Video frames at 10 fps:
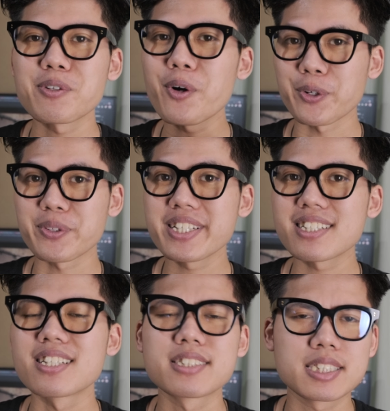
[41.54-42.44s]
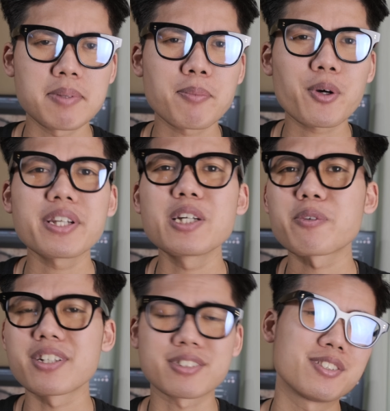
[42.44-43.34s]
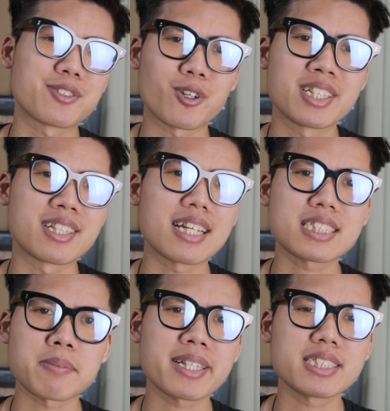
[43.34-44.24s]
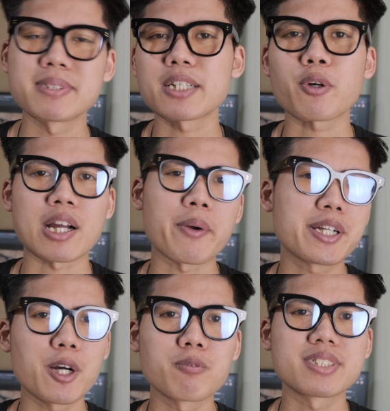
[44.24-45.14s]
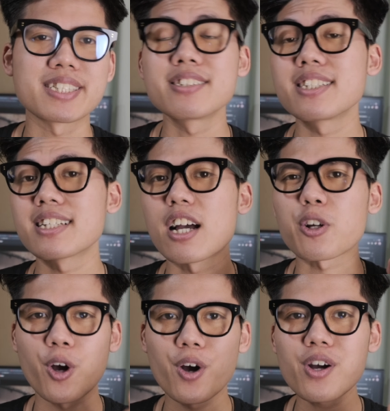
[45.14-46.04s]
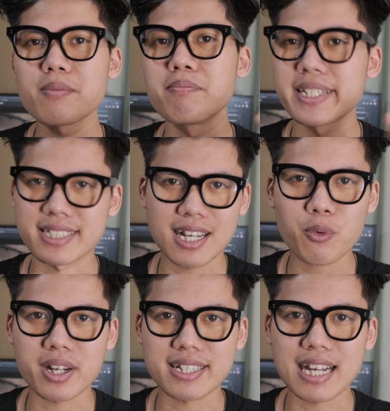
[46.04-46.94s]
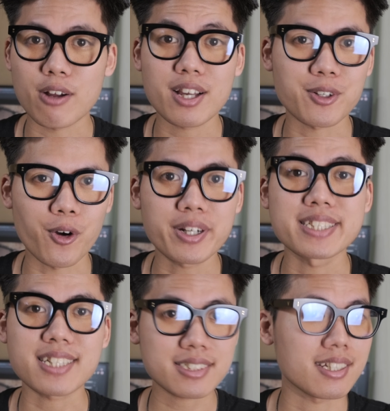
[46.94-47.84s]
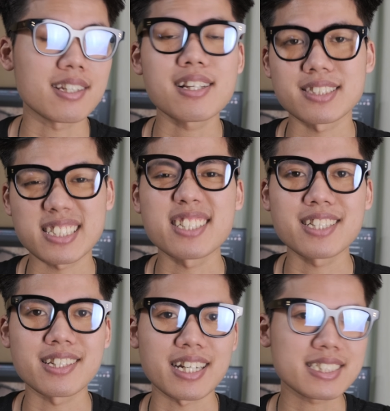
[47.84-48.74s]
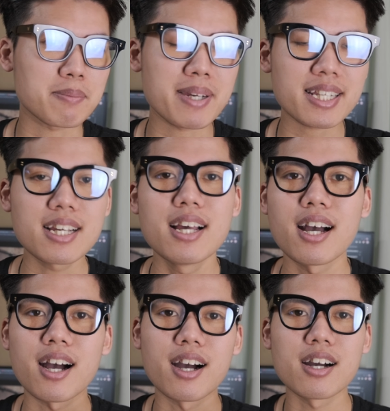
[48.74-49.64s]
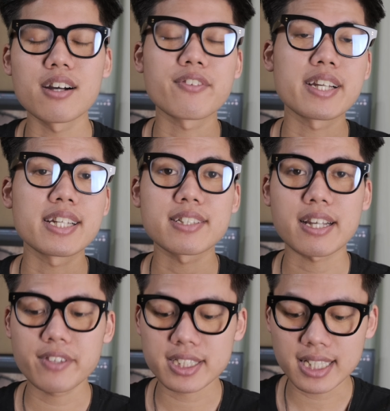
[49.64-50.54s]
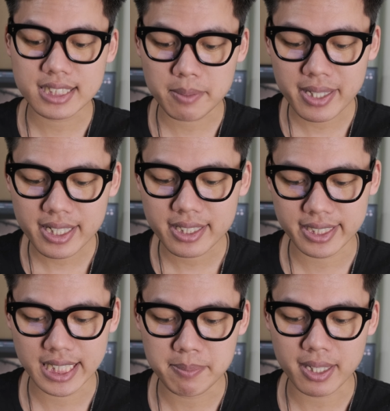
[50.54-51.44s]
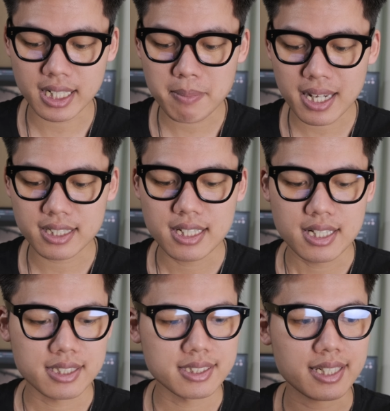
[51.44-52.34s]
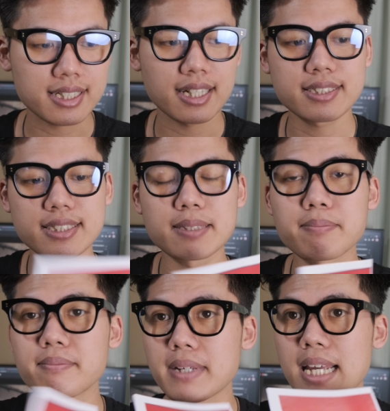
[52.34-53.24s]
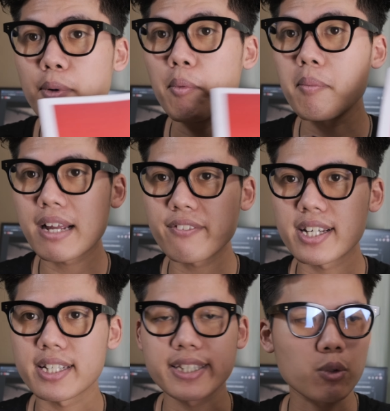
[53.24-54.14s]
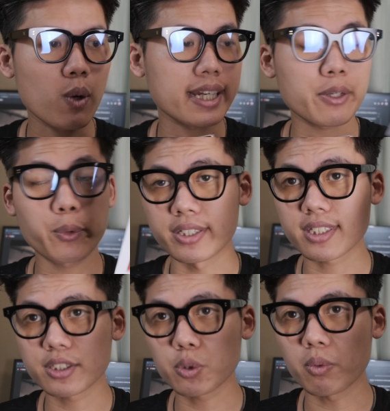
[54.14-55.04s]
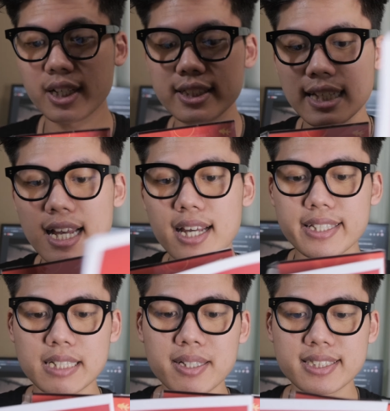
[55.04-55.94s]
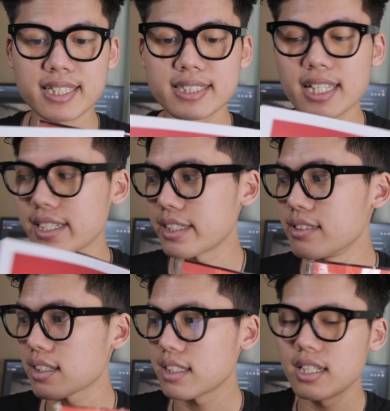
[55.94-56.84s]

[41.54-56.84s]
Câu hỏi đầu tiên, Simenbot liệu thực sự có nhận được SMS như mình đã quảng cáo hay không? Thì đương nhiên là có, mình đã quảng cáo là có thì chắc chắn là sẽ nhận được SMS. À, ờ, về cái việc nhận SMS ấy, thì khi mà các bạn nhận cái SIM Nbox Mobile về thì ngoài cái quyển hướng dẫn sử dụng ở đây ra thì các bạn sẽ nhận được